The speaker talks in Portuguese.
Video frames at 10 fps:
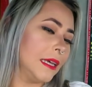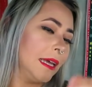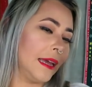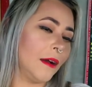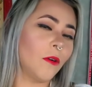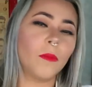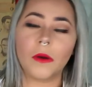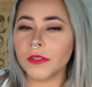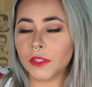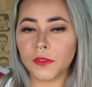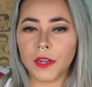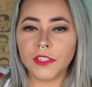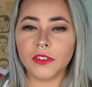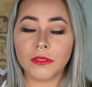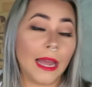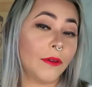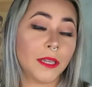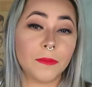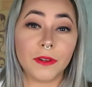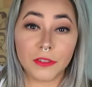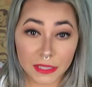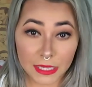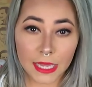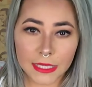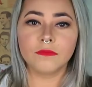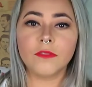é, alguma coisa diferente, eu trago aqui para vocês.